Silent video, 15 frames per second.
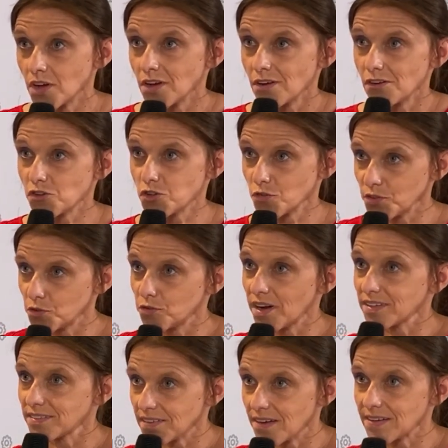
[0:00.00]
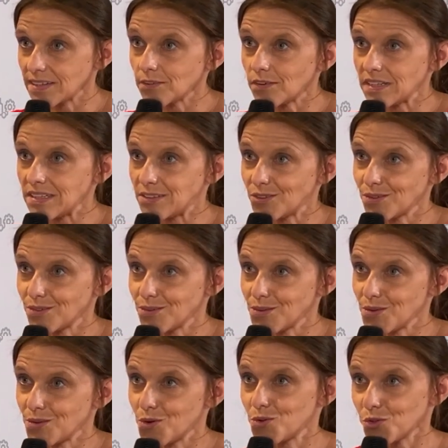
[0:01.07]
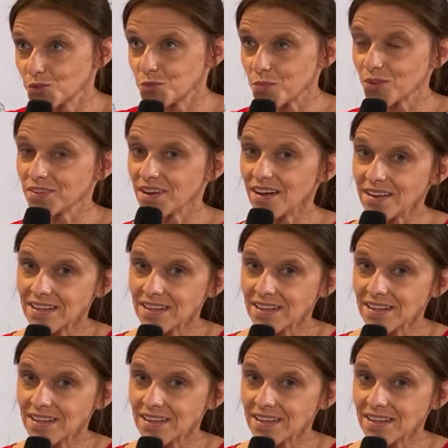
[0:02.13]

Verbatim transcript: je vais devoir travailler dans les, dans le, au cours du mandat,